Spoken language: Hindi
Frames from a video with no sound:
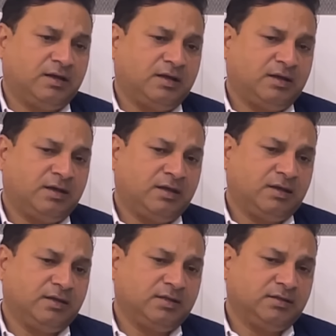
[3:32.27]

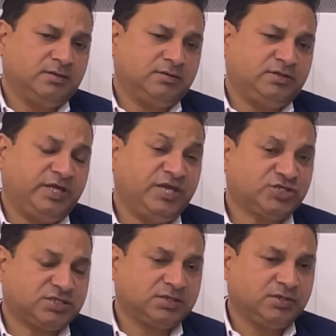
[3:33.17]
आ,
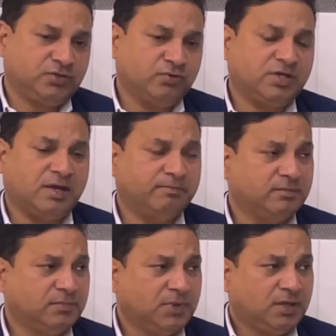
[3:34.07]
देश क्योंकि हम
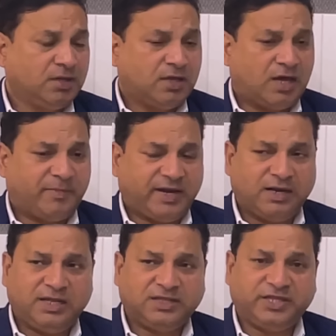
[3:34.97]
हमारे
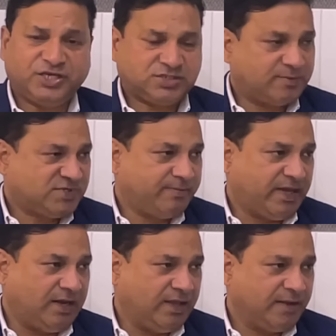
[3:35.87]
लिए देश सबसे
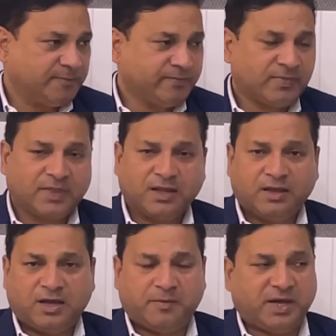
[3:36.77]
पहले है
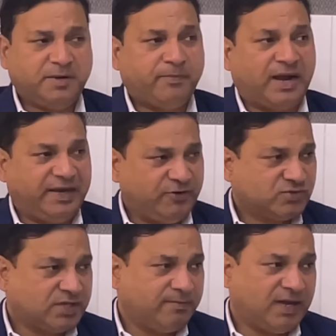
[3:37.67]
हमारी पार्टी
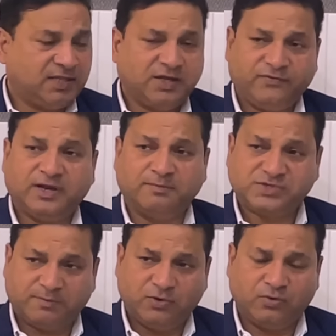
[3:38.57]
उसके बाद है फिर हम
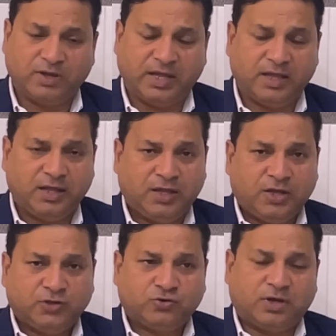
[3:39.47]
सब लोग हैं
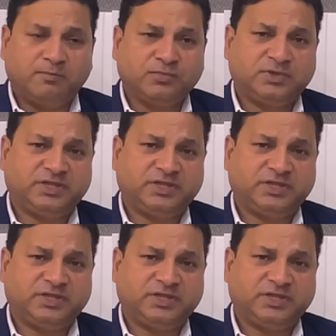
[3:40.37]
तो हम